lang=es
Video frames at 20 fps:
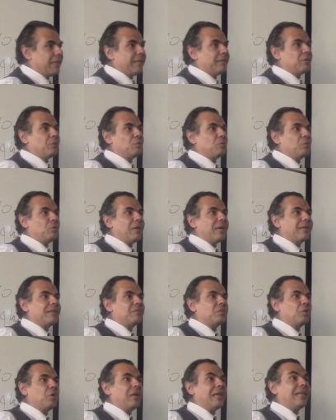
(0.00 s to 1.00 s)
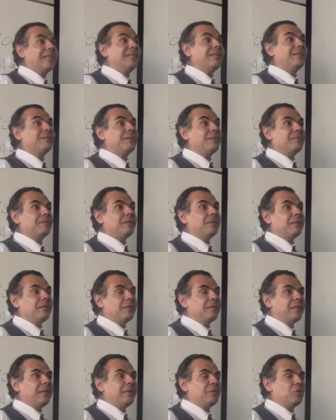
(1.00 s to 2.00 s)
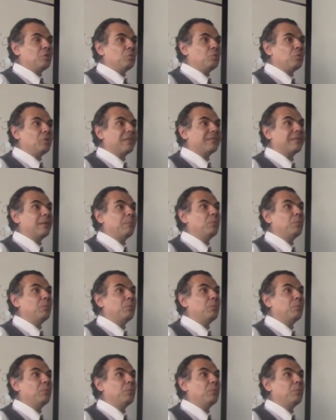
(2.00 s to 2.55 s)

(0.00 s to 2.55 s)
estructuras que son grandes estructuras